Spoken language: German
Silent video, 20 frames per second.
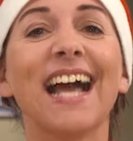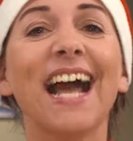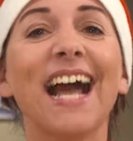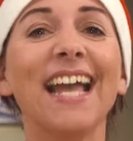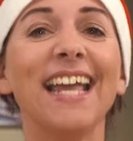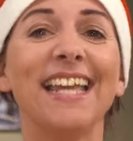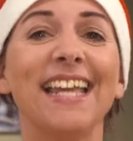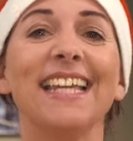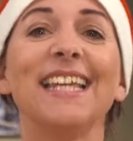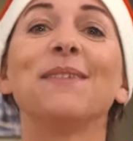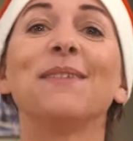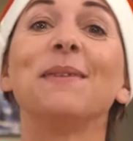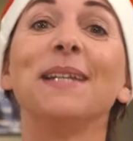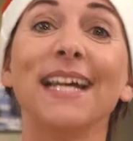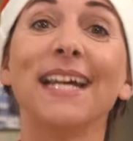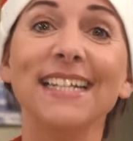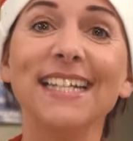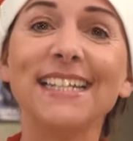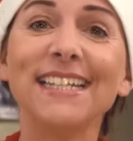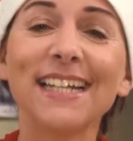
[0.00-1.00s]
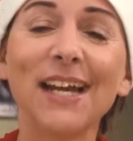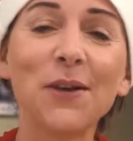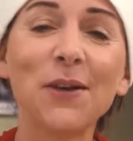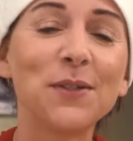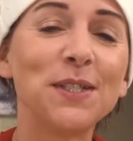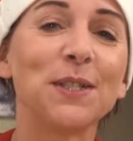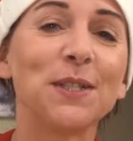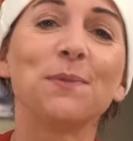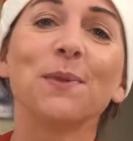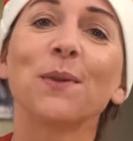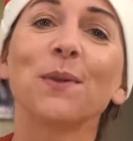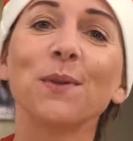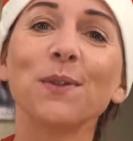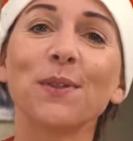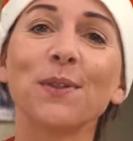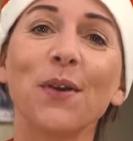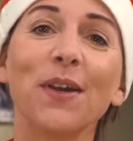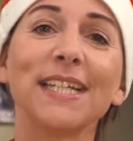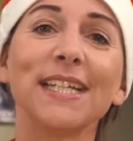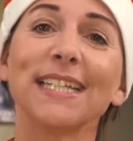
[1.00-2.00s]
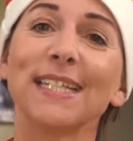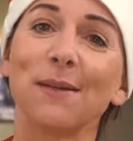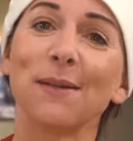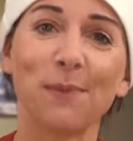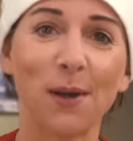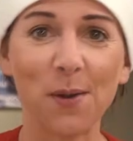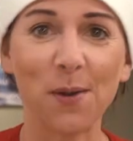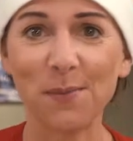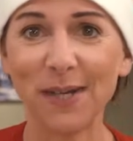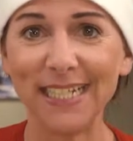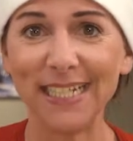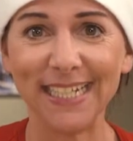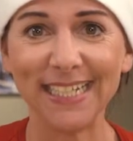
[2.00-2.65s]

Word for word: Hi, ich bin Anita und ich begrüße euch in der Paulmann